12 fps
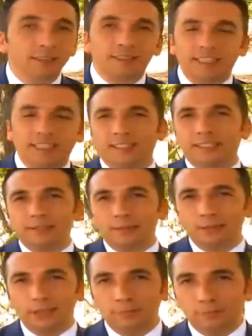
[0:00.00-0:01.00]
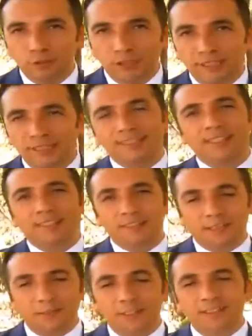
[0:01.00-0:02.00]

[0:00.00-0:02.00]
Tekrar bu yayını da sevgili